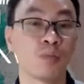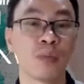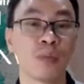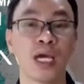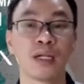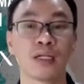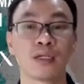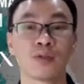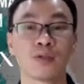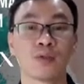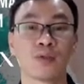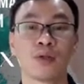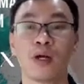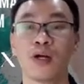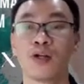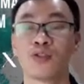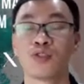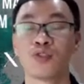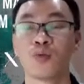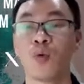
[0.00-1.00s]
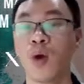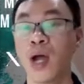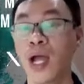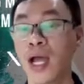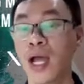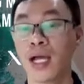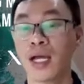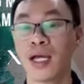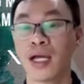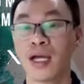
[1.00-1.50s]
vùng biển ờ, Trung
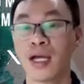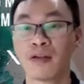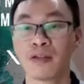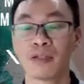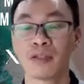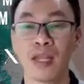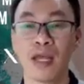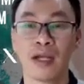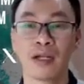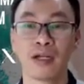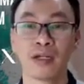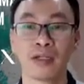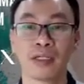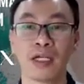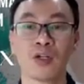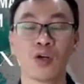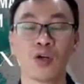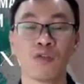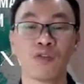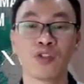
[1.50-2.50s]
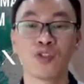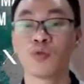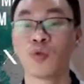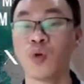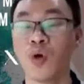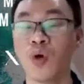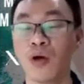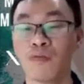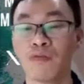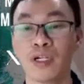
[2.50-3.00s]
Hoa để kết nối với
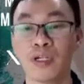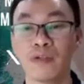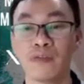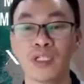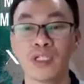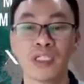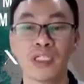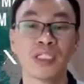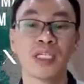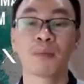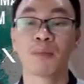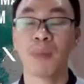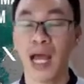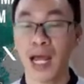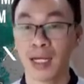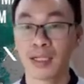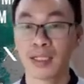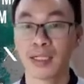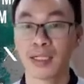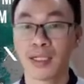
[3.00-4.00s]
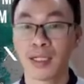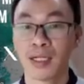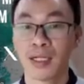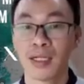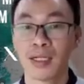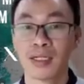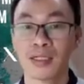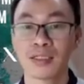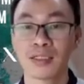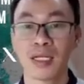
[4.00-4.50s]
Trung Quốc với với Nhật Bản
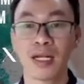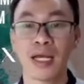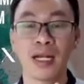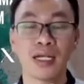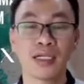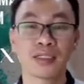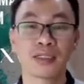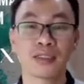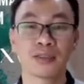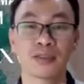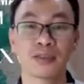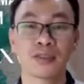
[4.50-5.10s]
dẫn đến là